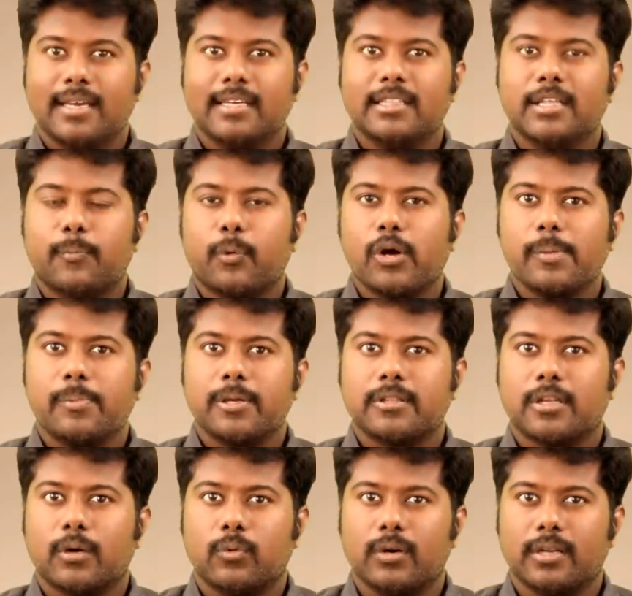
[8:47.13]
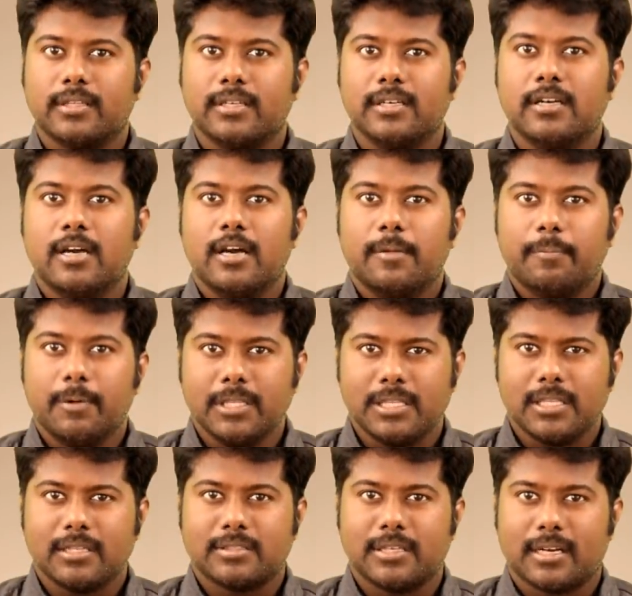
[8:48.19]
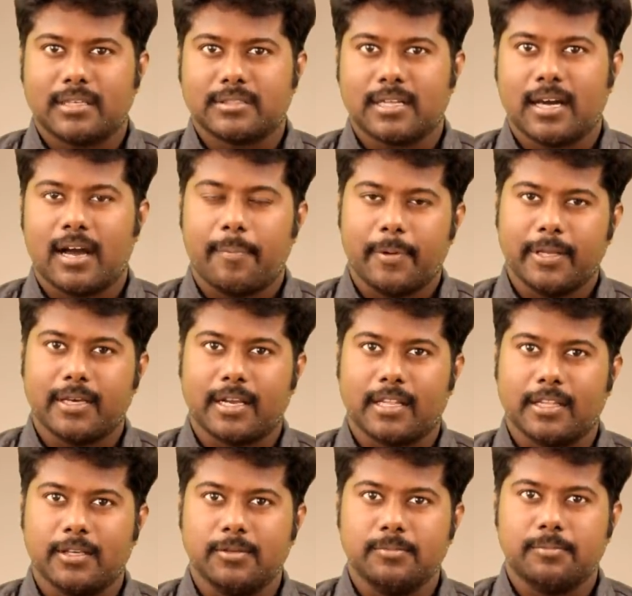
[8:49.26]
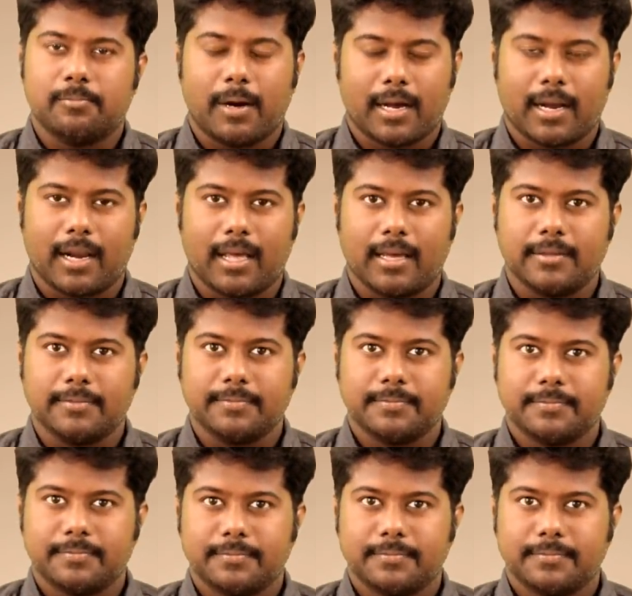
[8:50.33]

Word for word: இந்த புகைப்படத்துல உள்ளது பிளீசியா சாரஸா அப்படிங்கிறதையும் பார்க்கலாம்